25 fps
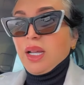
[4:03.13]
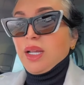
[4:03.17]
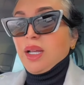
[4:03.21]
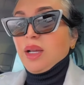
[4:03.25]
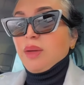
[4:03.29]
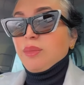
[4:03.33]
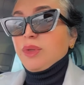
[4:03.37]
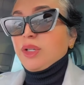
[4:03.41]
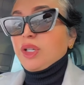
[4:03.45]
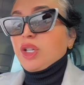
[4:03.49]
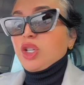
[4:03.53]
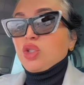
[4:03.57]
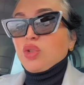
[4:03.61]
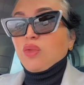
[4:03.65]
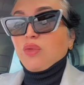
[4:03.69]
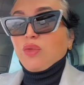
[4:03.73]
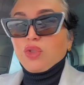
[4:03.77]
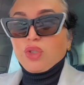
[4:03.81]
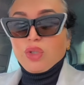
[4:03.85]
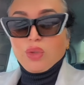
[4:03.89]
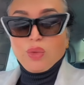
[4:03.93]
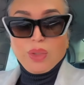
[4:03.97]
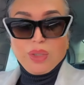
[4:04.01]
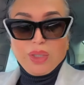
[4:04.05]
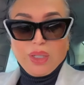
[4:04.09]
ملي يعني كيشوفوا
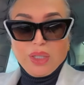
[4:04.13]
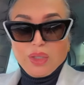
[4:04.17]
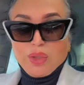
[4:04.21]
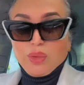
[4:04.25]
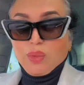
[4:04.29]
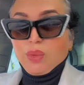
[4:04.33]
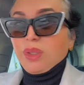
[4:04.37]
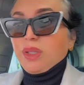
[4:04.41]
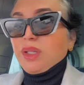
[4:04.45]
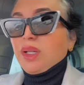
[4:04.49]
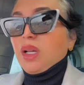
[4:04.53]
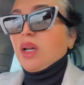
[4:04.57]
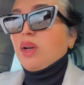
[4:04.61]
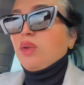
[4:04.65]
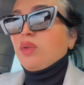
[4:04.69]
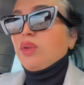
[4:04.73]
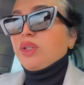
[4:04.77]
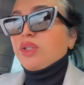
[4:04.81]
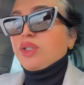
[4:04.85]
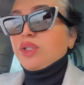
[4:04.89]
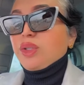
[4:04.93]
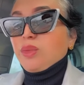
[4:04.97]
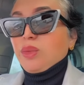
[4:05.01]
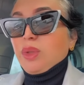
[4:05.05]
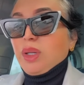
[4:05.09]
شي وحده زوينه ولا
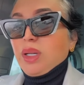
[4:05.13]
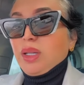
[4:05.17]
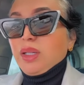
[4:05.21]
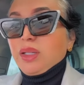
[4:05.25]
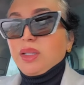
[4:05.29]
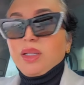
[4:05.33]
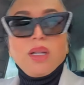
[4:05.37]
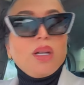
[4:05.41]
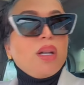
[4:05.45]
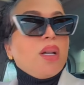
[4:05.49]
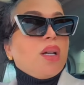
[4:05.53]
شي واحد